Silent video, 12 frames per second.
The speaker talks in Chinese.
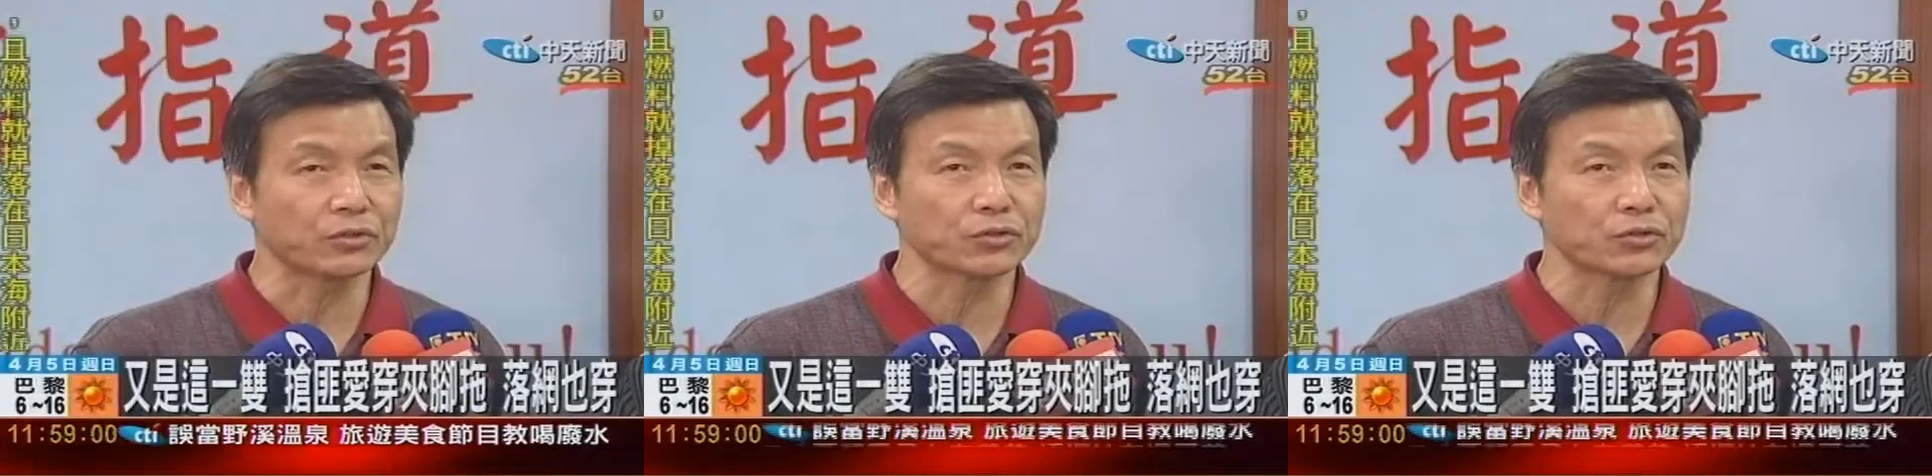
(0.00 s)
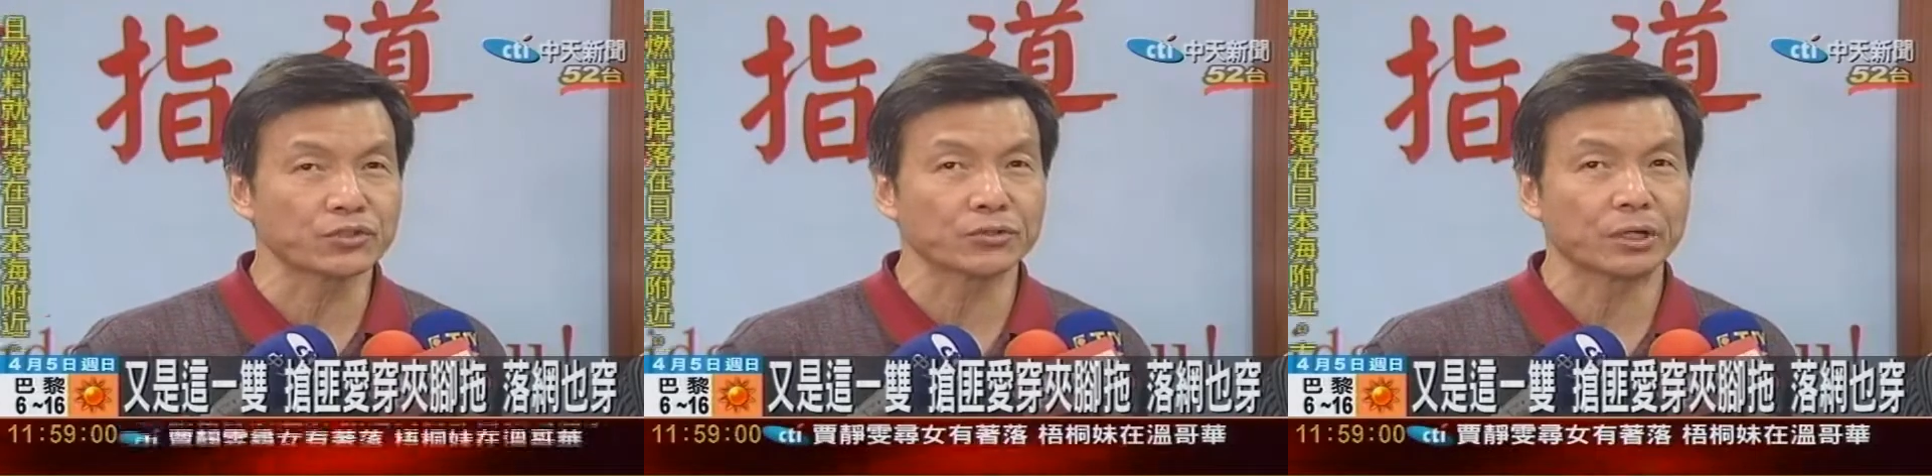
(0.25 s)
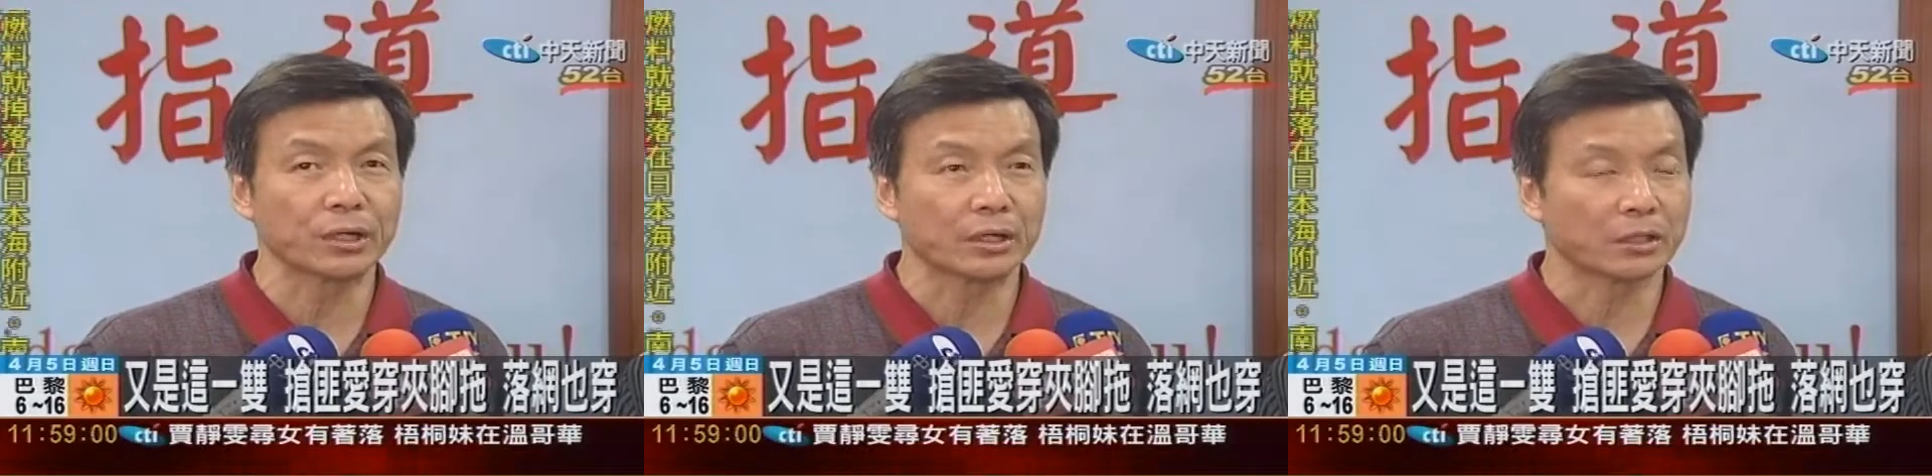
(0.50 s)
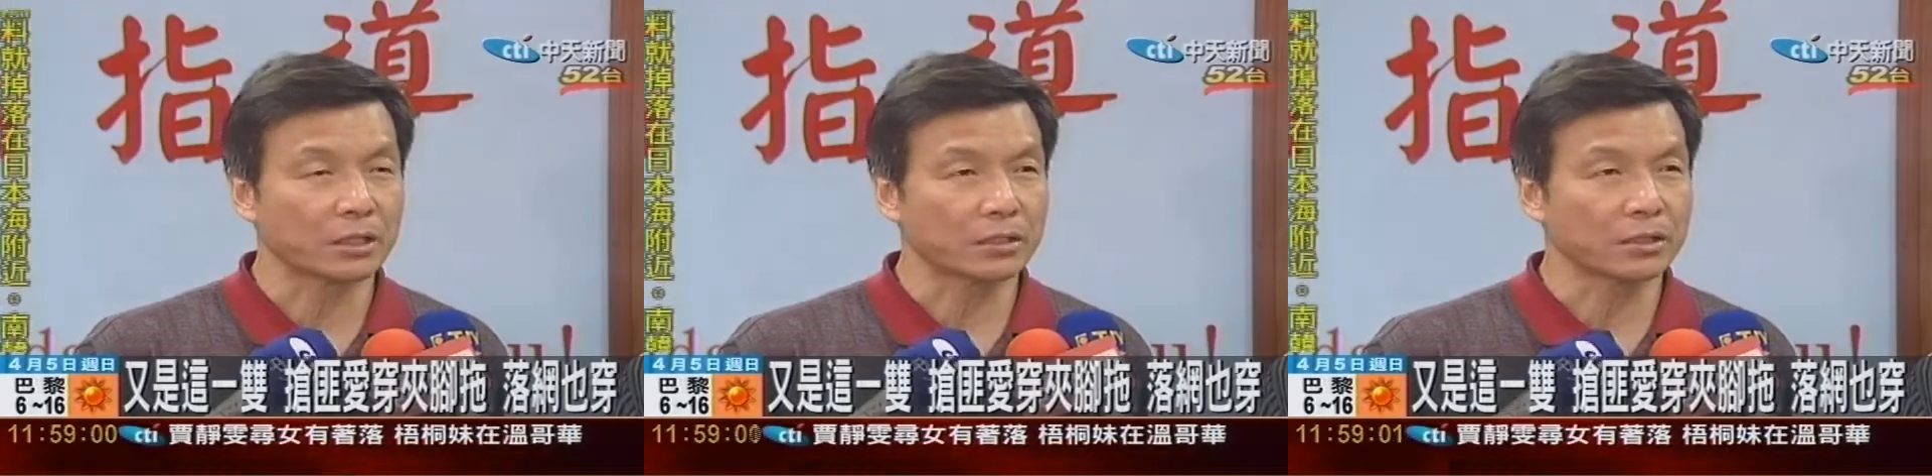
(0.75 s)
就是
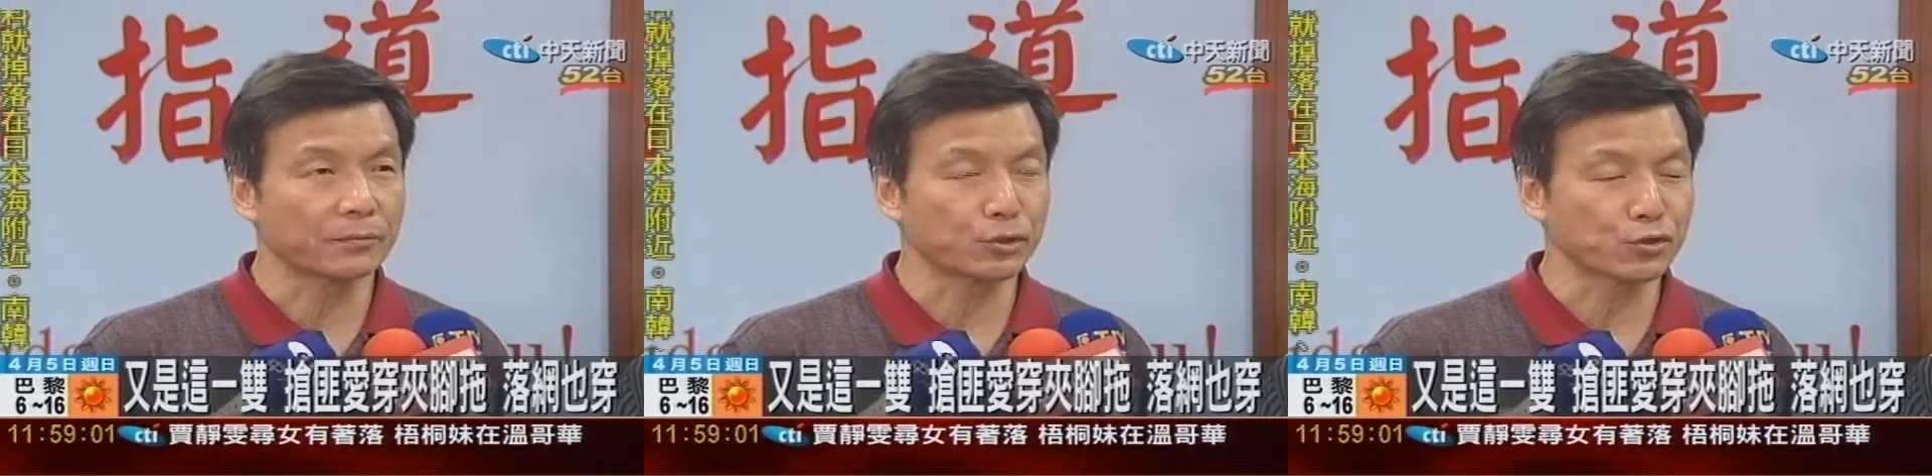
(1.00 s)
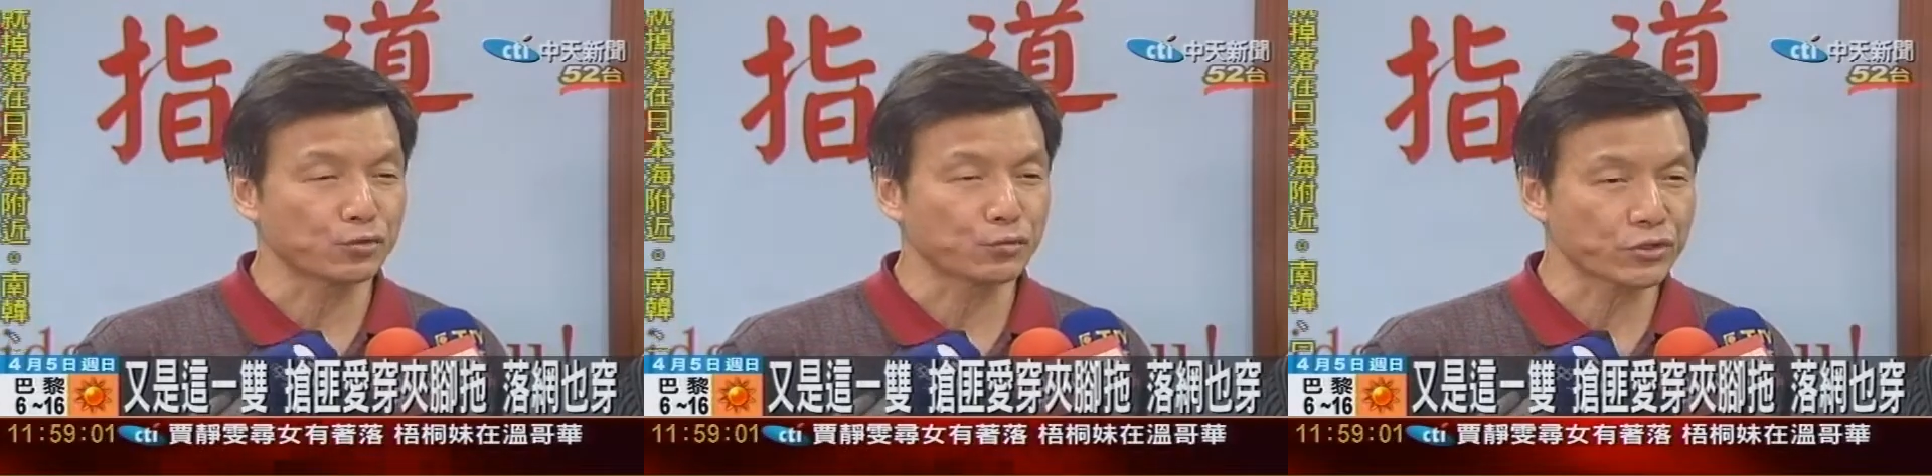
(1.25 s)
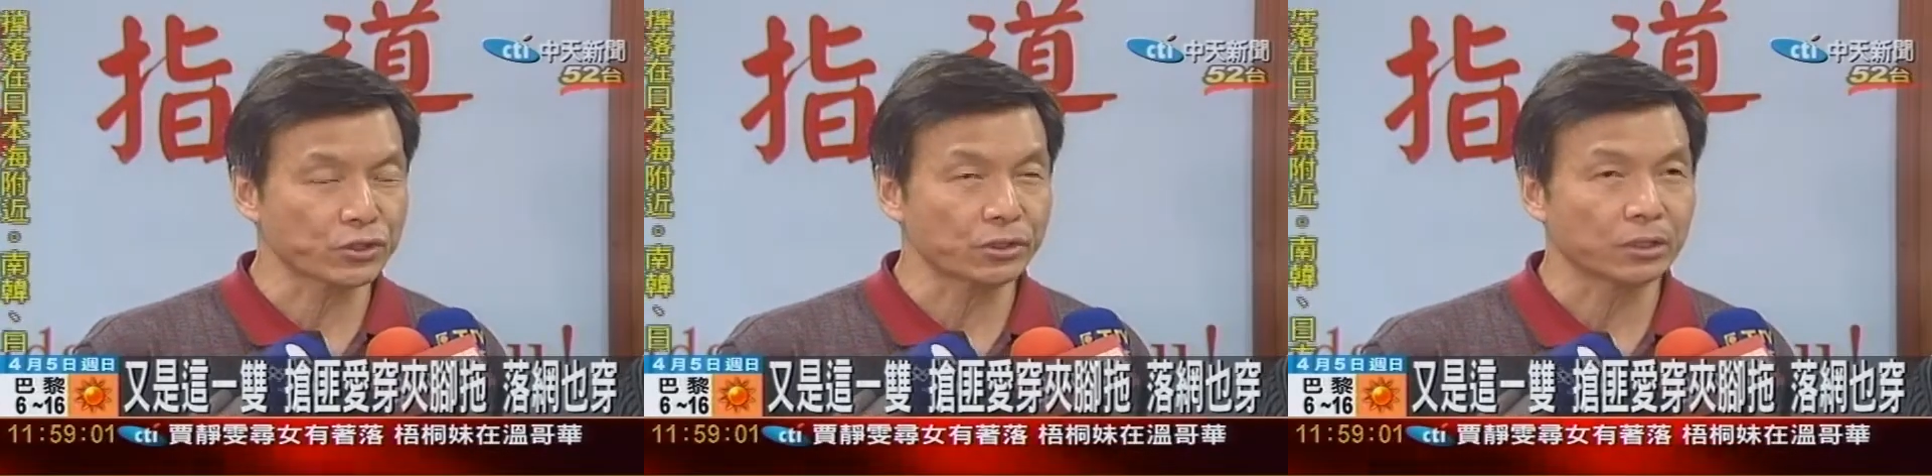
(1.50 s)
它特别的舒适，